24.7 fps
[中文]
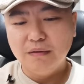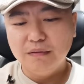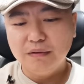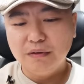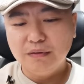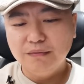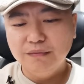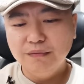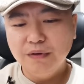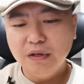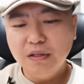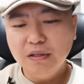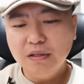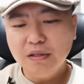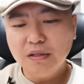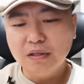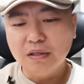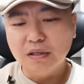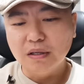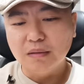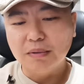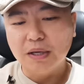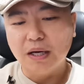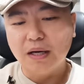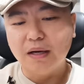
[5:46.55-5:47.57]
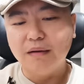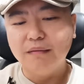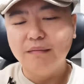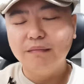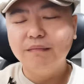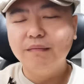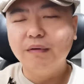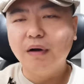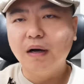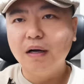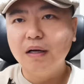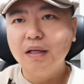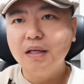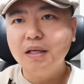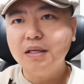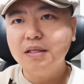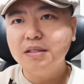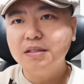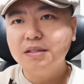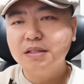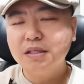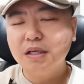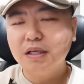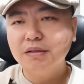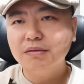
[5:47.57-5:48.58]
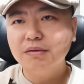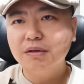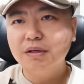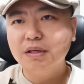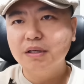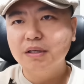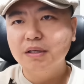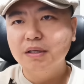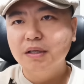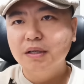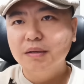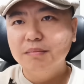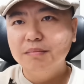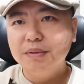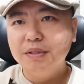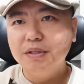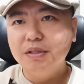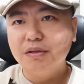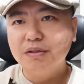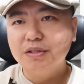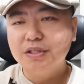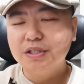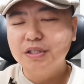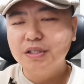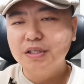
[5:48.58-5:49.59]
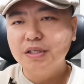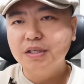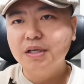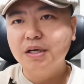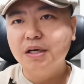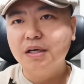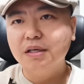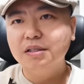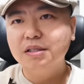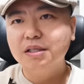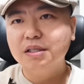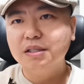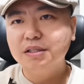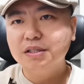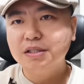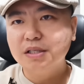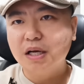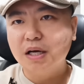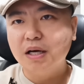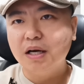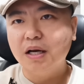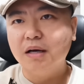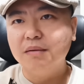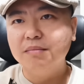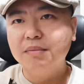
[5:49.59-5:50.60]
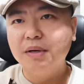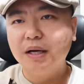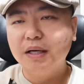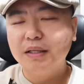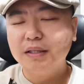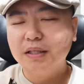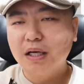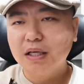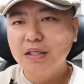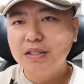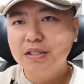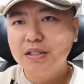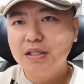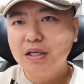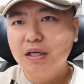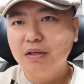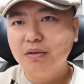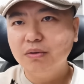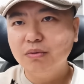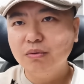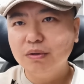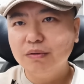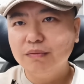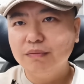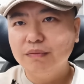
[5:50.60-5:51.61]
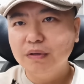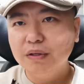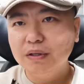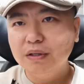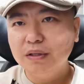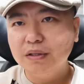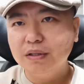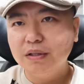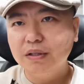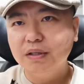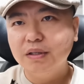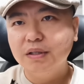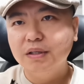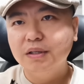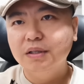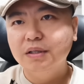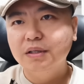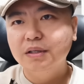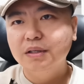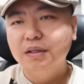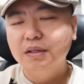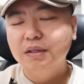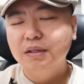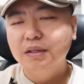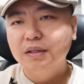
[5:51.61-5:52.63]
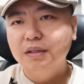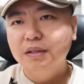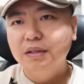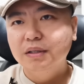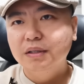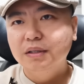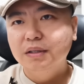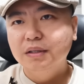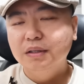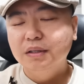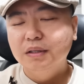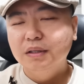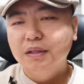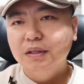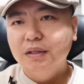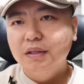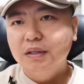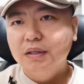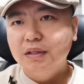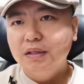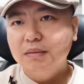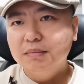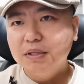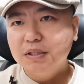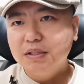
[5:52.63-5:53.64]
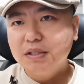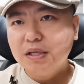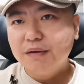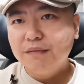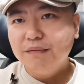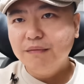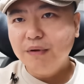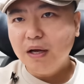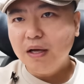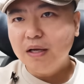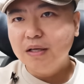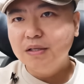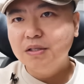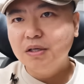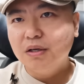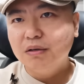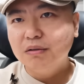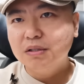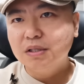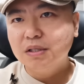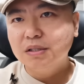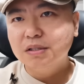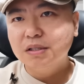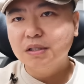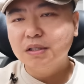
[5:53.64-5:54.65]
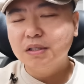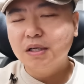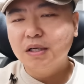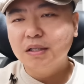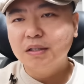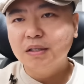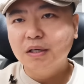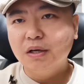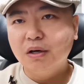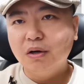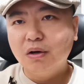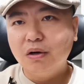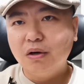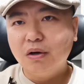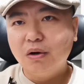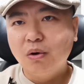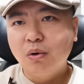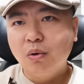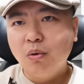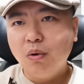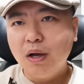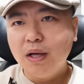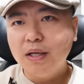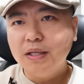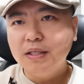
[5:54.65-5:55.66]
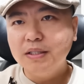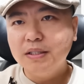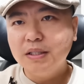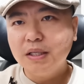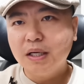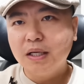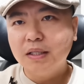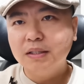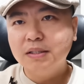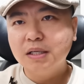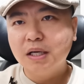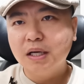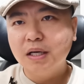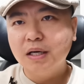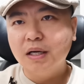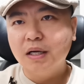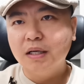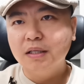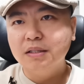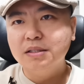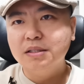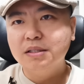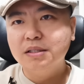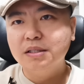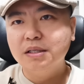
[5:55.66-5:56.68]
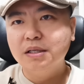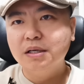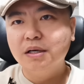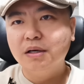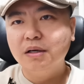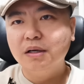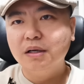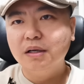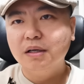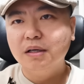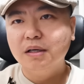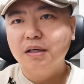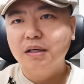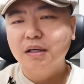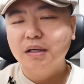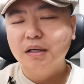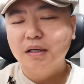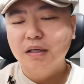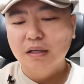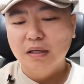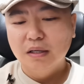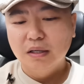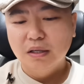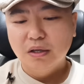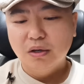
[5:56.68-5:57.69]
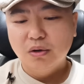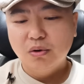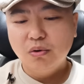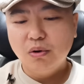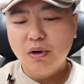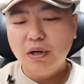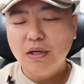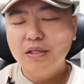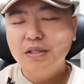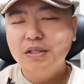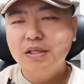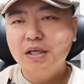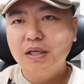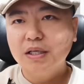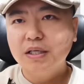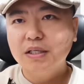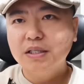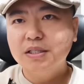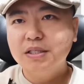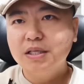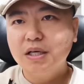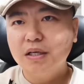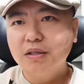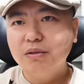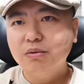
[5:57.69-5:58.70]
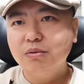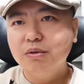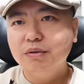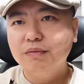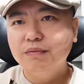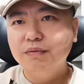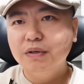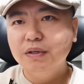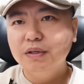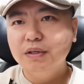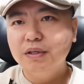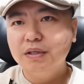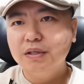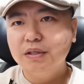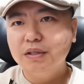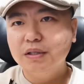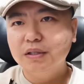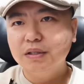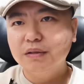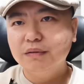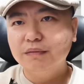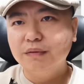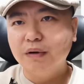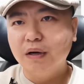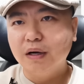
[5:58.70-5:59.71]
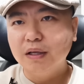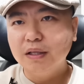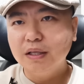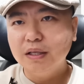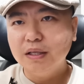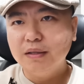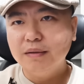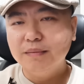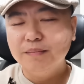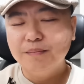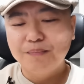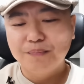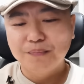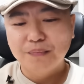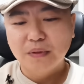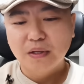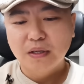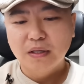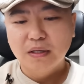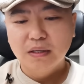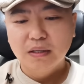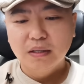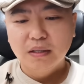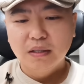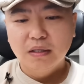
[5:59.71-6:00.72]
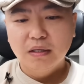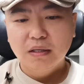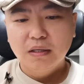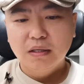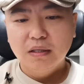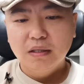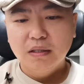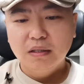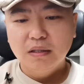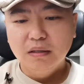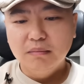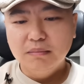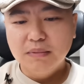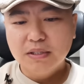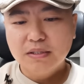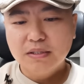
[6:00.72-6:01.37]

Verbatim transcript: 温和派，王毅相对比较秦刚这个战狼派，他相对温和。那么在外交政策上呢，换下战狼秦刚，换上一个相对温和的王毅。那么